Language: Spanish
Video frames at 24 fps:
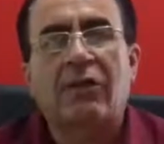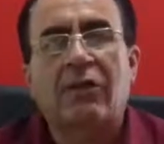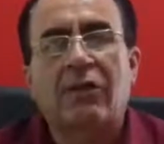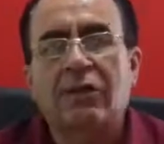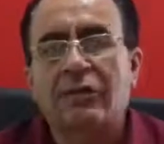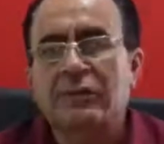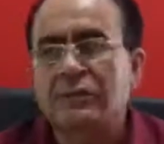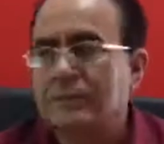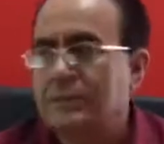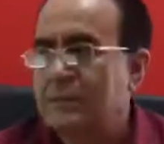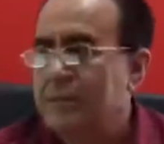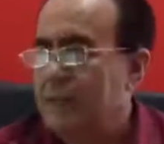con
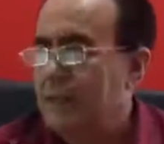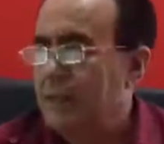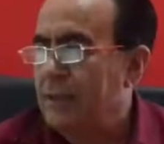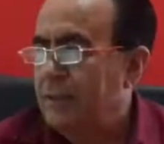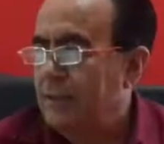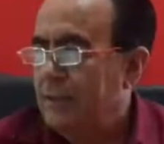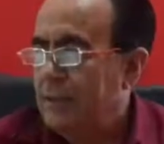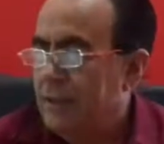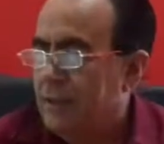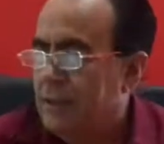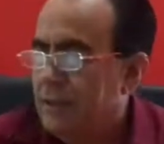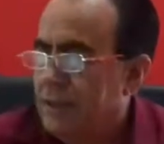11
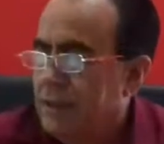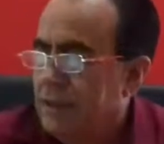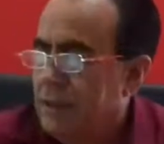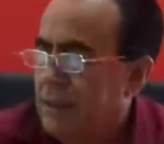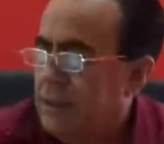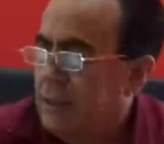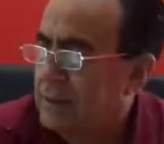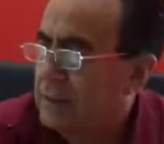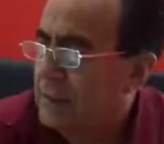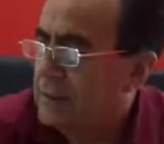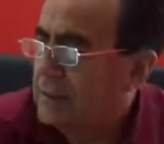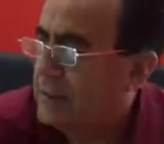
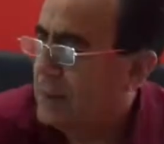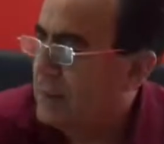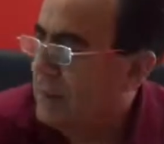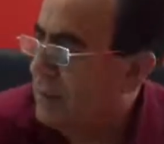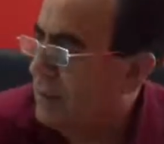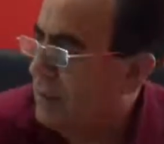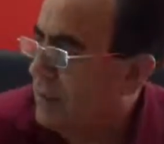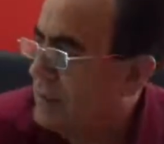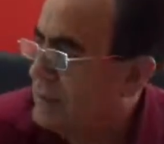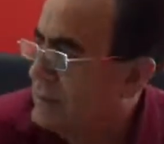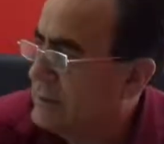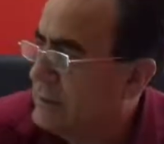y en tercer
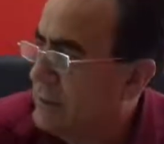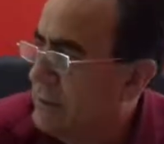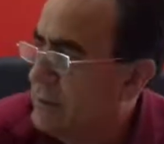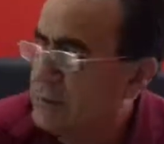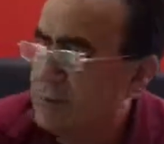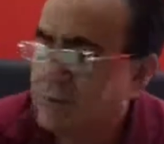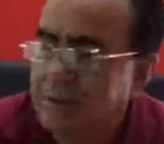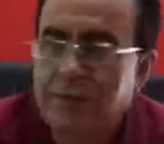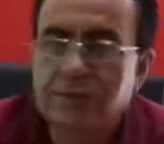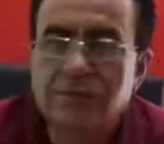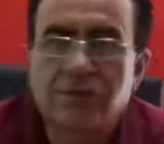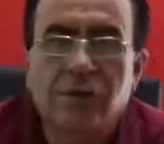lugar Estados
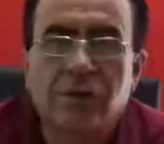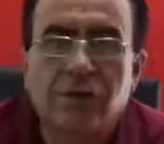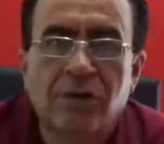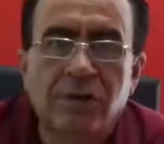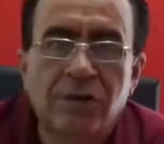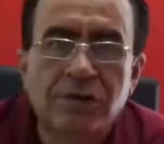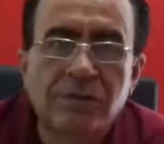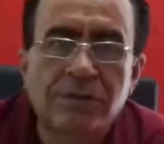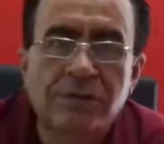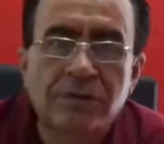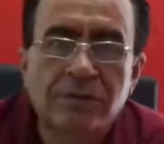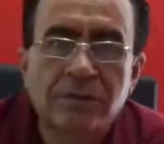Unidos con
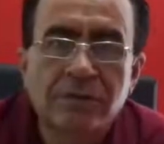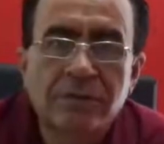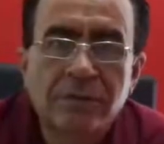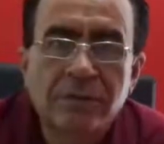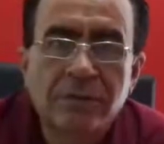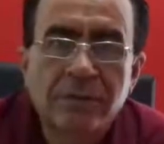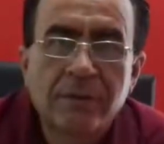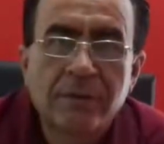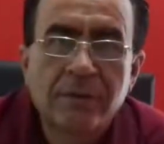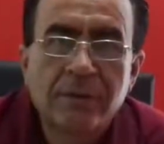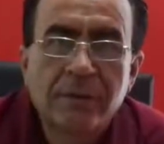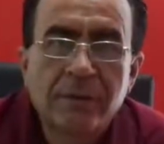8.
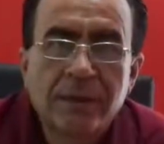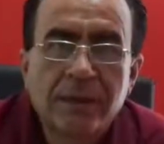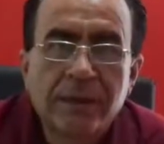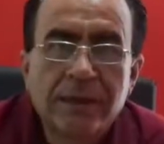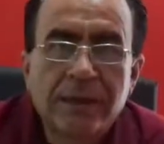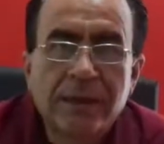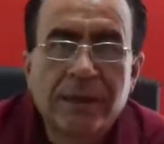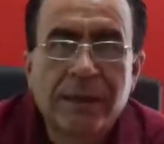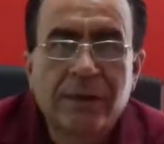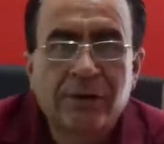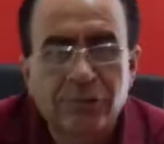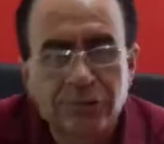
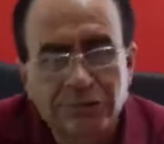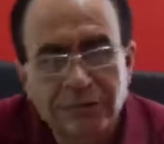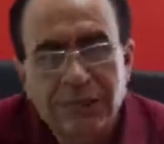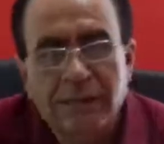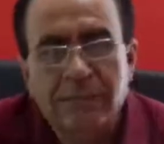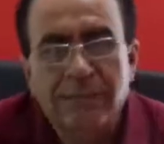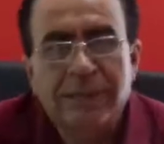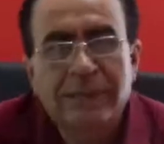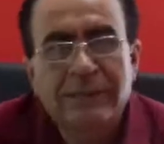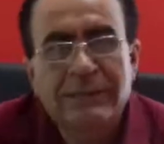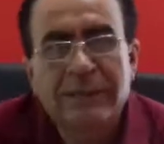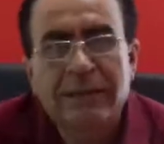Y
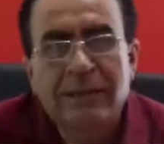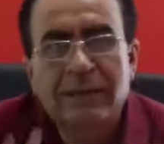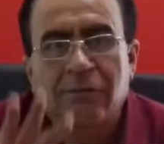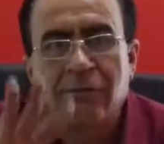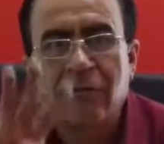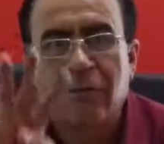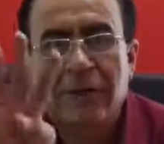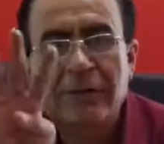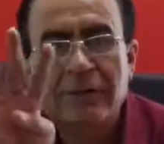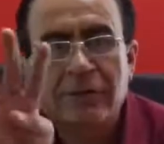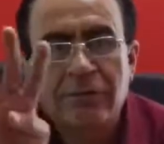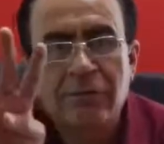justamente el
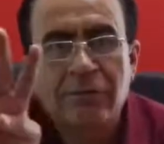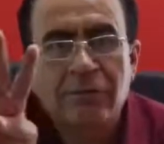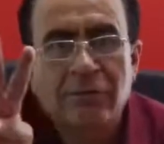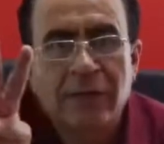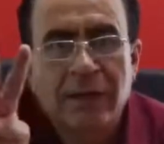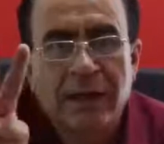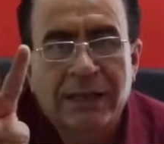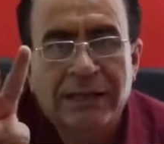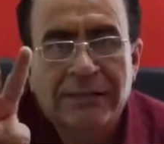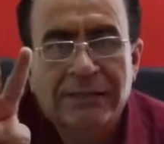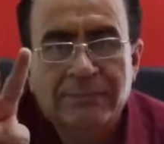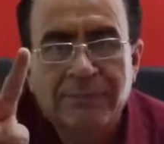cuarto
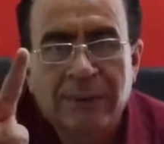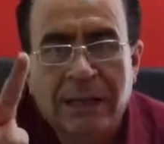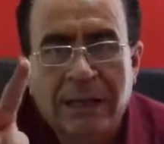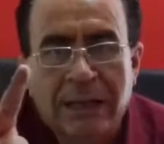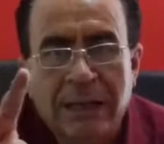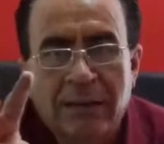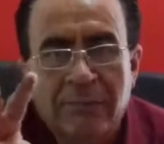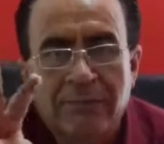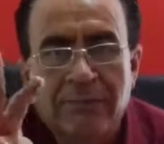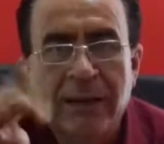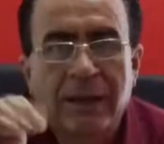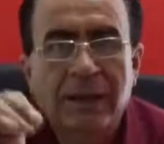lugar es
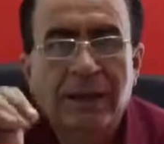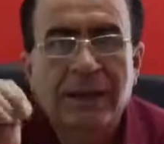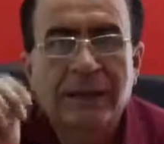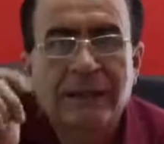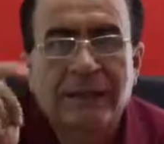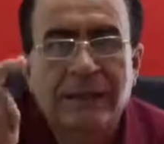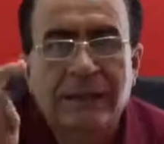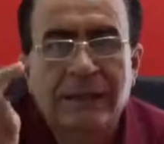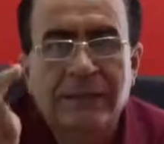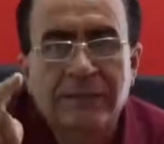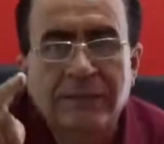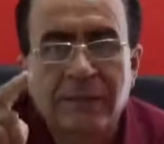Panamá, que
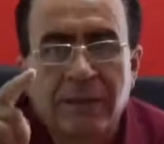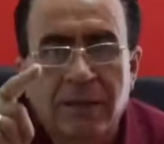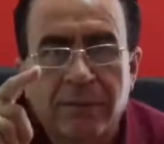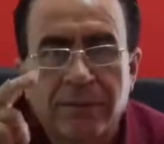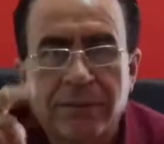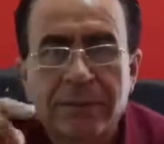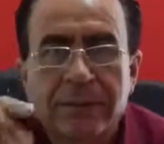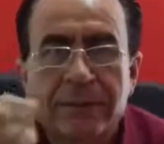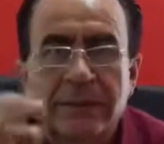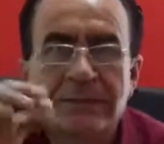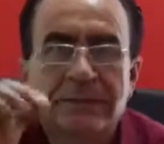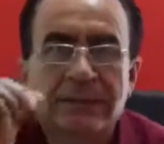tiene
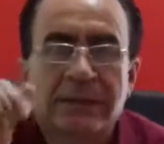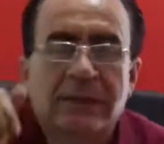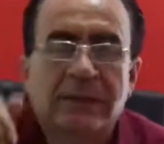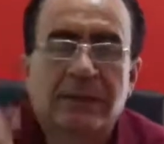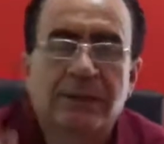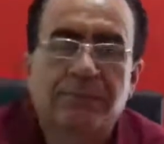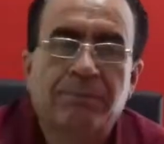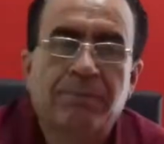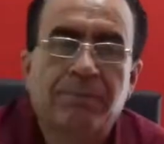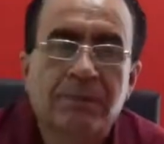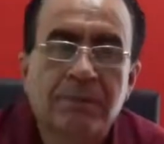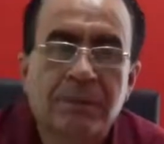solamente
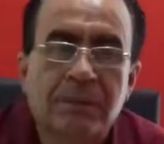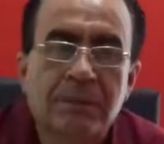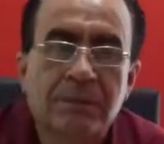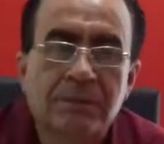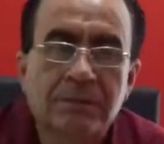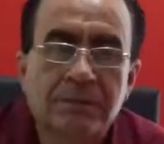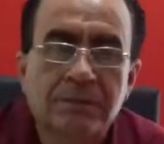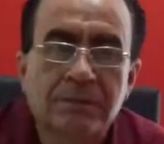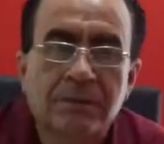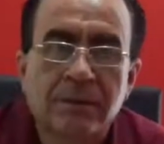7 puntos.